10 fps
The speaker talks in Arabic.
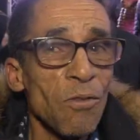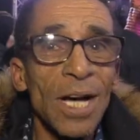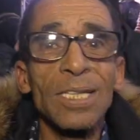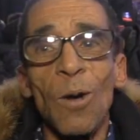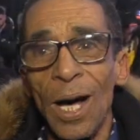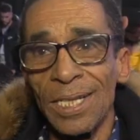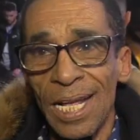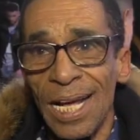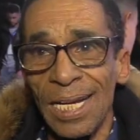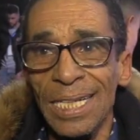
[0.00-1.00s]
فهذا واحد
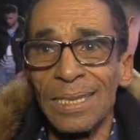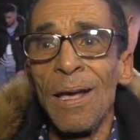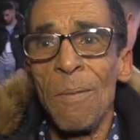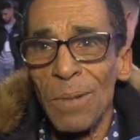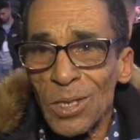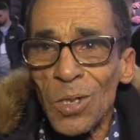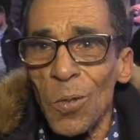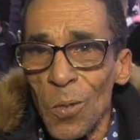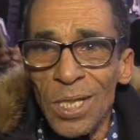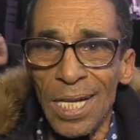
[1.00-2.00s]
الخليط باش
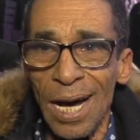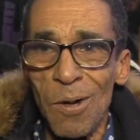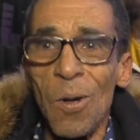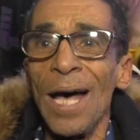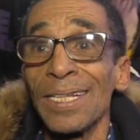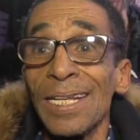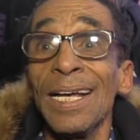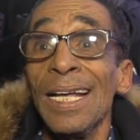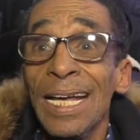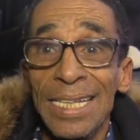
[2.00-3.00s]
كونا واحد
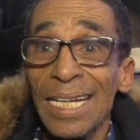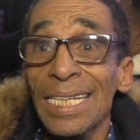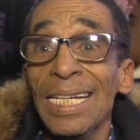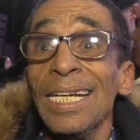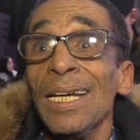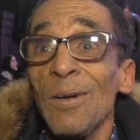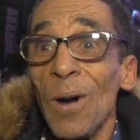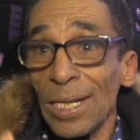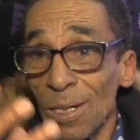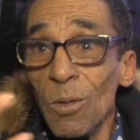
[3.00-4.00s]
يعني واحد